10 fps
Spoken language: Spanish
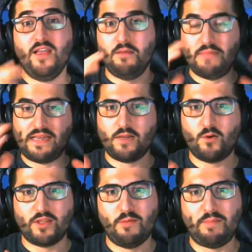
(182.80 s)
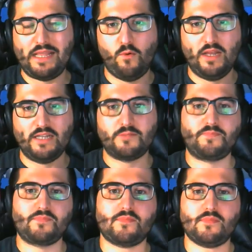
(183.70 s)
me ha recordado películas
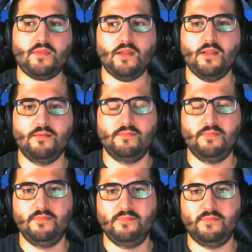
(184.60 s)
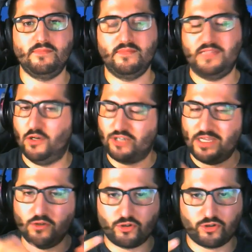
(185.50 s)
mm, de los
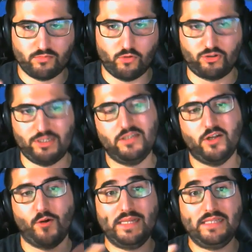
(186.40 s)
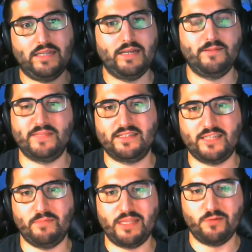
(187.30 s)
años 80 o 90, de
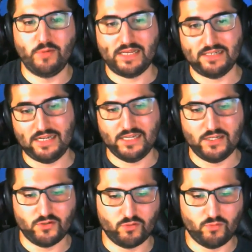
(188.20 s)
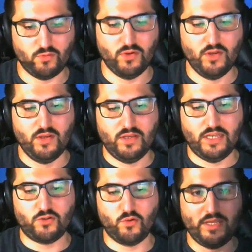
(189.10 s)
estas Maddie que salían en su,
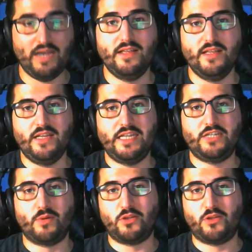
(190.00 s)
en su día, y sobre